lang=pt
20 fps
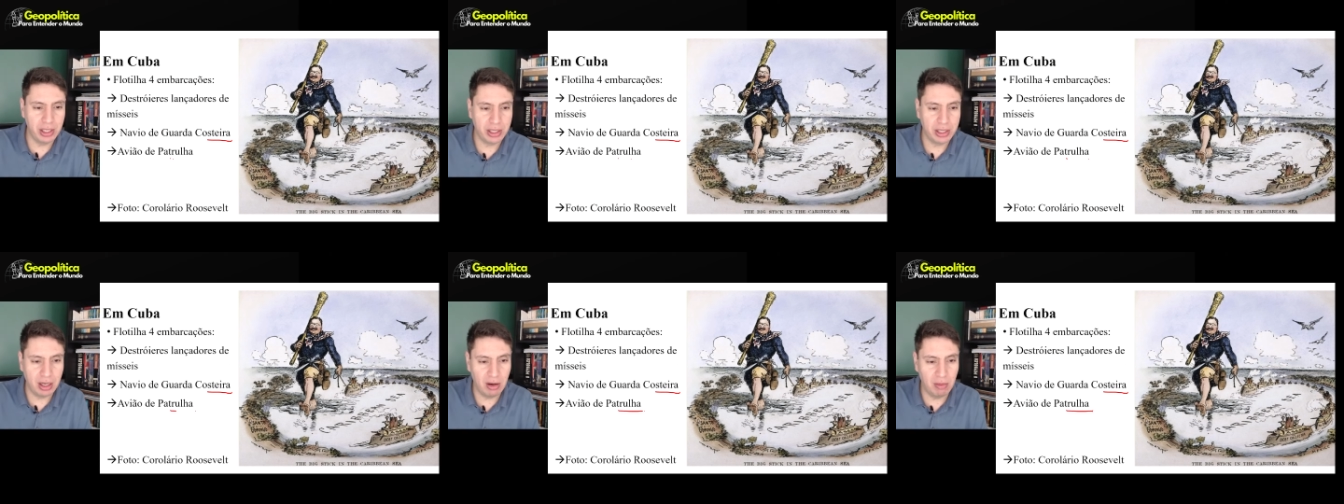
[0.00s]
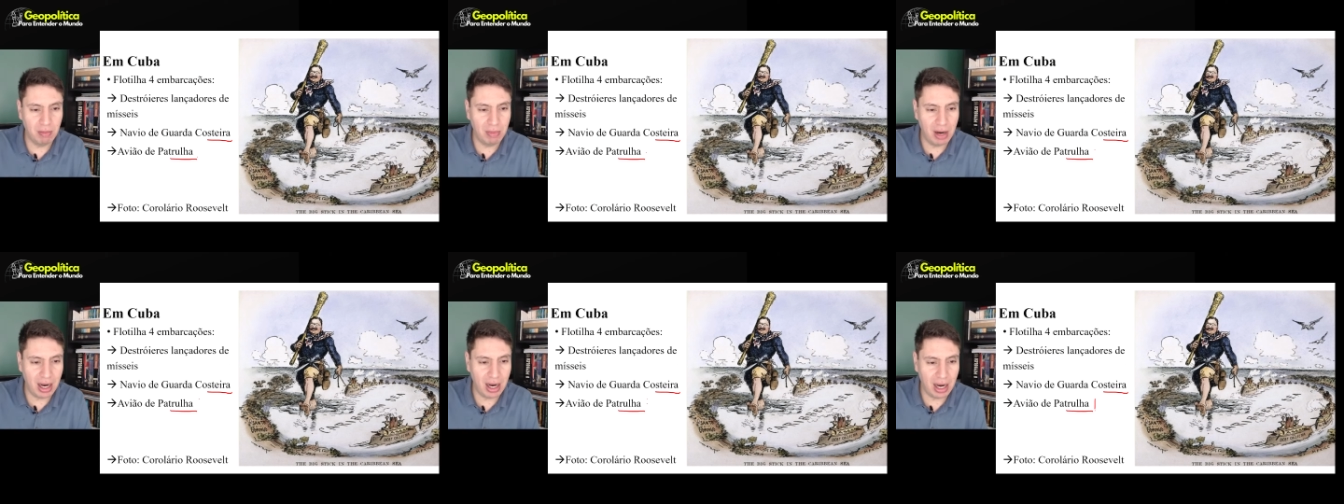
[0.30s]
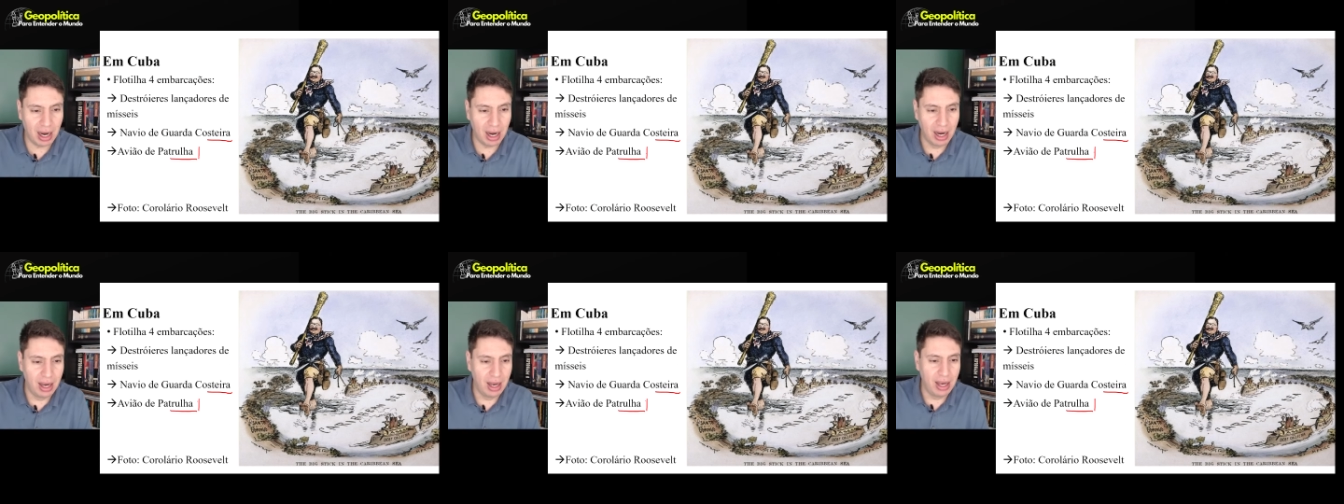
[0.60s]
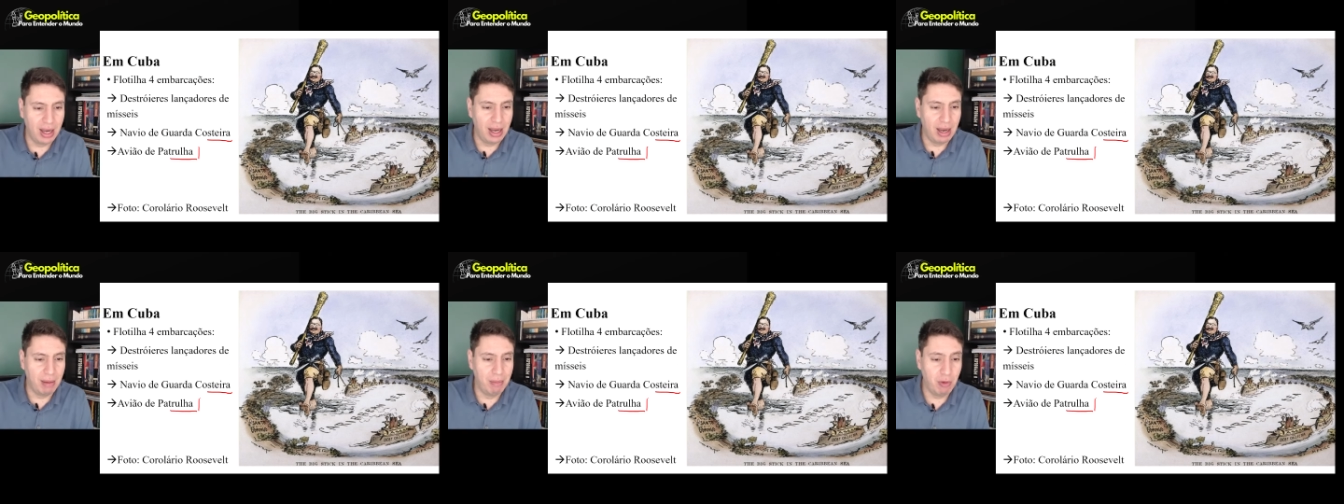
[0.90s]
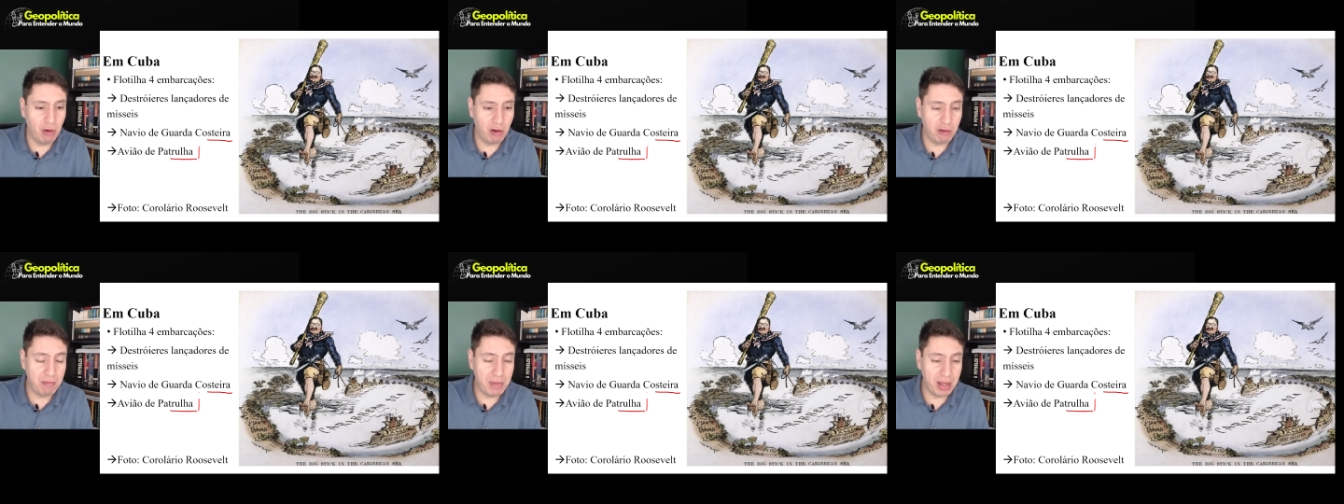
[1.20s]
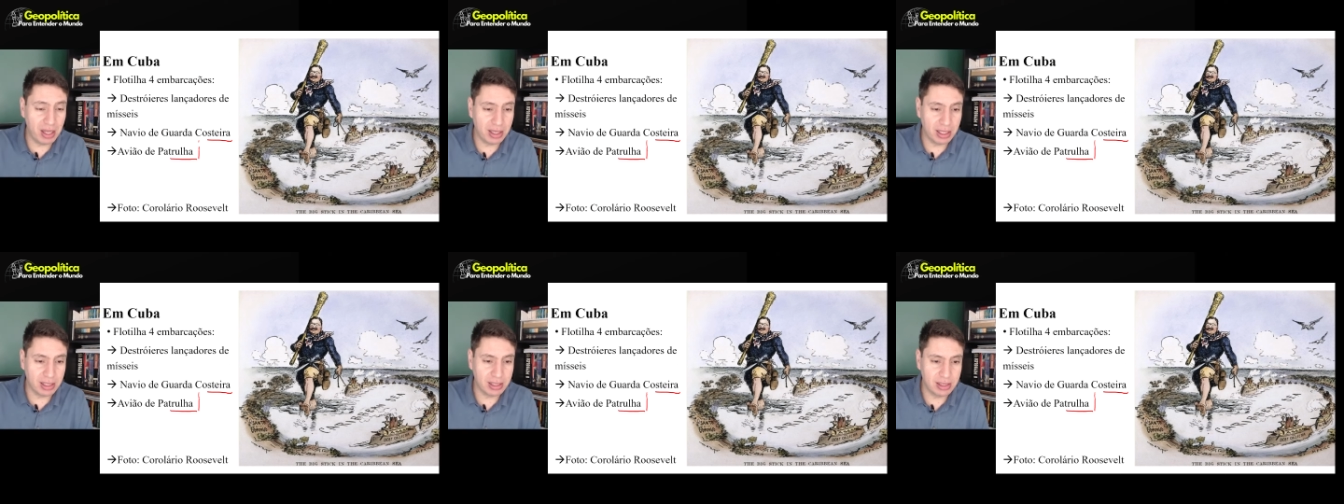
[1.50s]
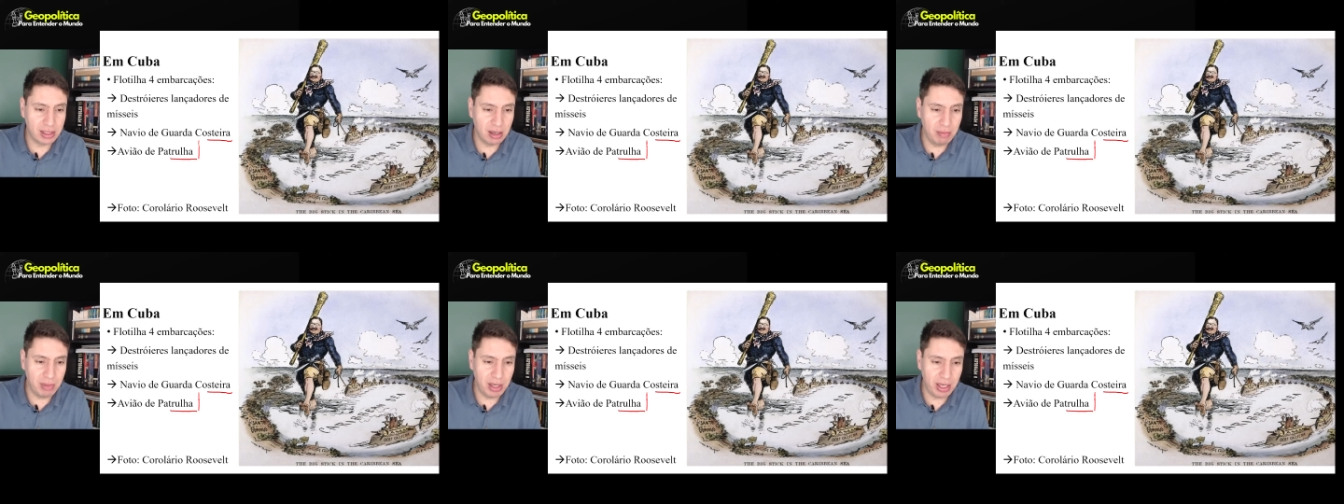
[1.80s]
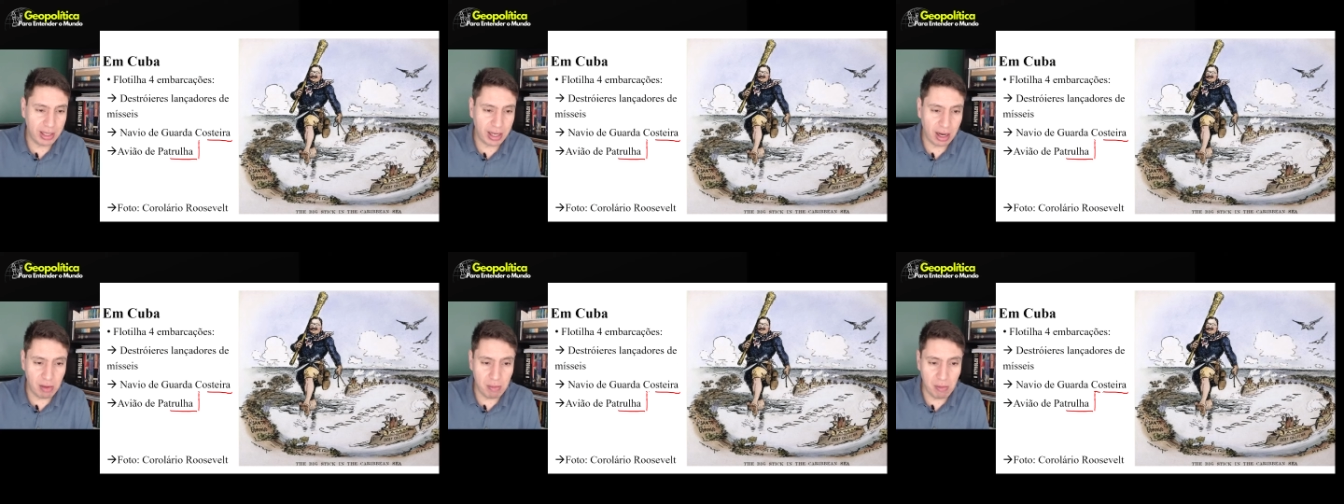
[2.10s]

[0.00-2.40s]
Então, uma movimentação militar,